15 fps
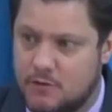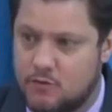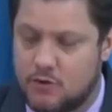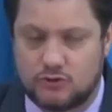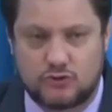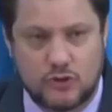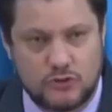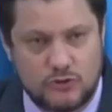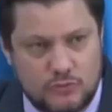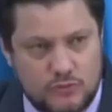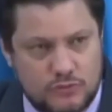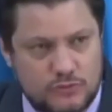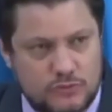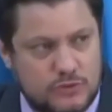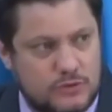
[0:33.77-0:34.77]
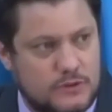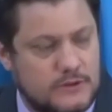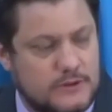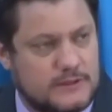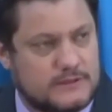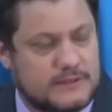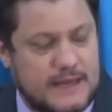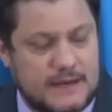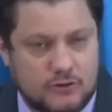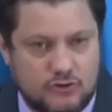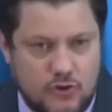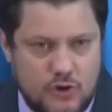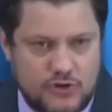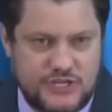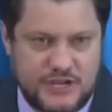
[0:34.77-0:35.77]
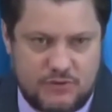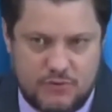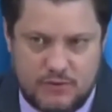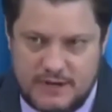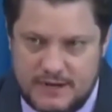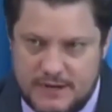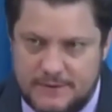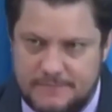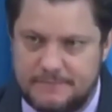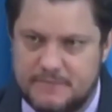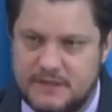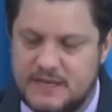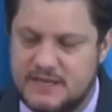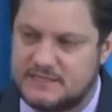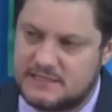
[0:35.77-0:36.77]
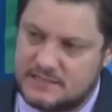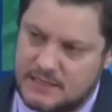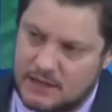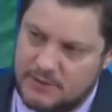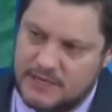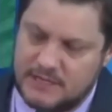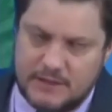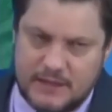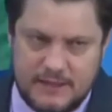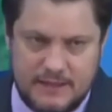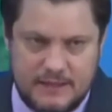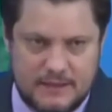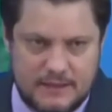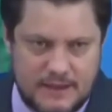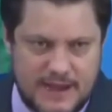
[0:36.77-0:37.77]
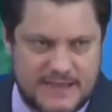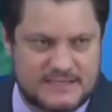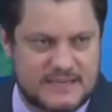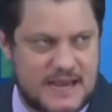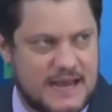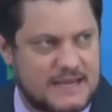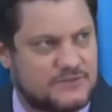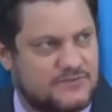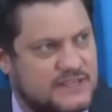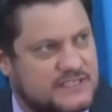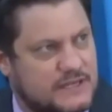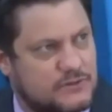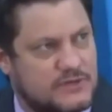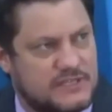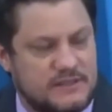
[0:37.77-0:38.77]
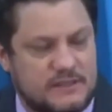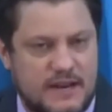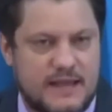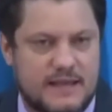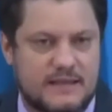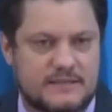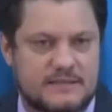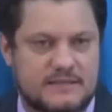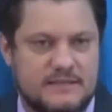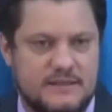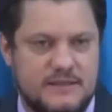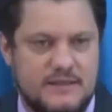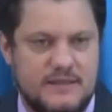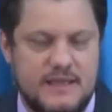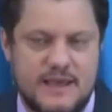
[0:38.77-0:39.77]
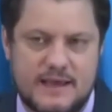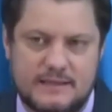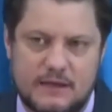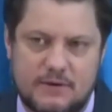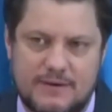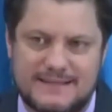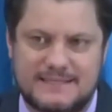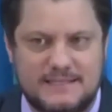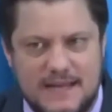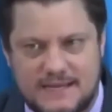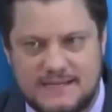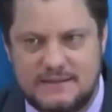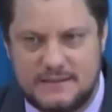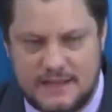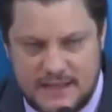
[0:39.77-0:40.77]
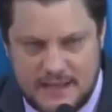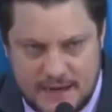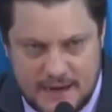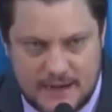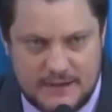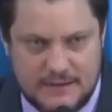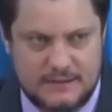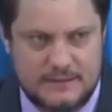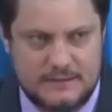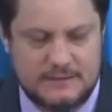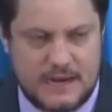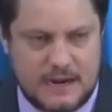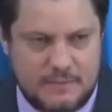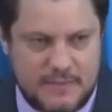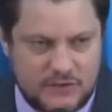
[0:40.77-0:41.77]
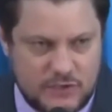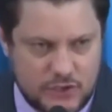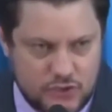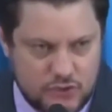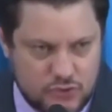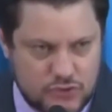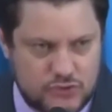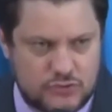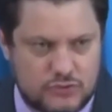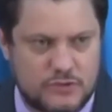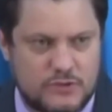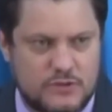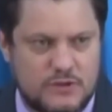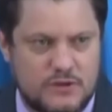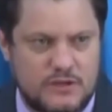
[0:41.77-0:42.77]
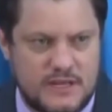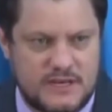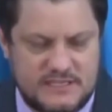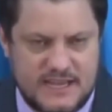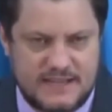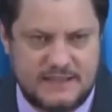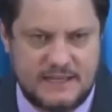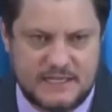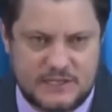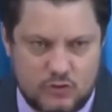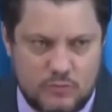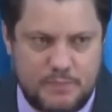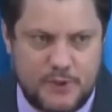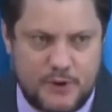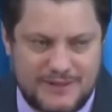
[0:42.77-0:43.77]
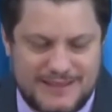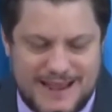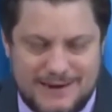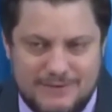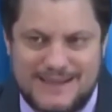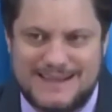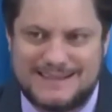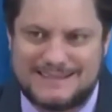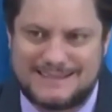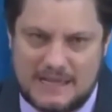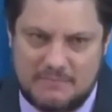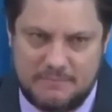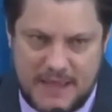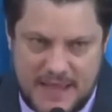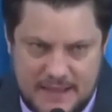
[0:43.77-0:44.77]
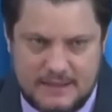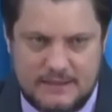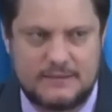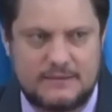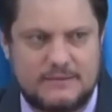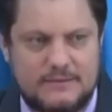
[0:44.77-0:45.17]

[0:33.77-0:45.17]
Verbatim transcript: quando todo mundo está no toque de recolher, eles estão indo aí às casas fazer as suas entregas. E andam a cidade inteira. Nada mais do que justo que eles entrem nesse grupo prioritário também.